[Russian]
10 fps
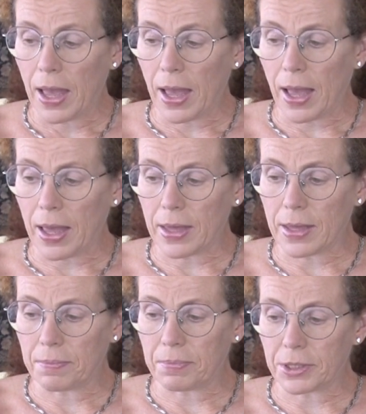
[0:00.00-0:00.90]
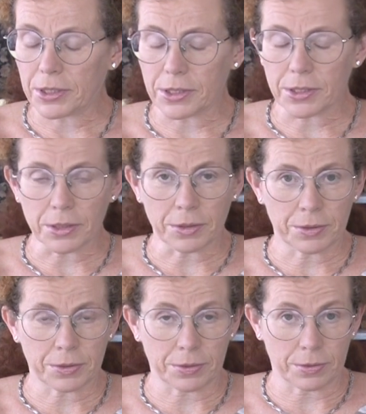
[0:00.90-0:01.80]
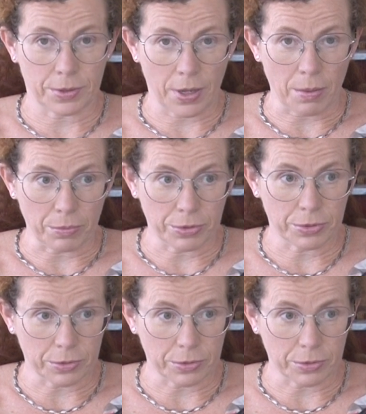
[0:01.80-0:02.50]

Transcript: А, и президент Трамп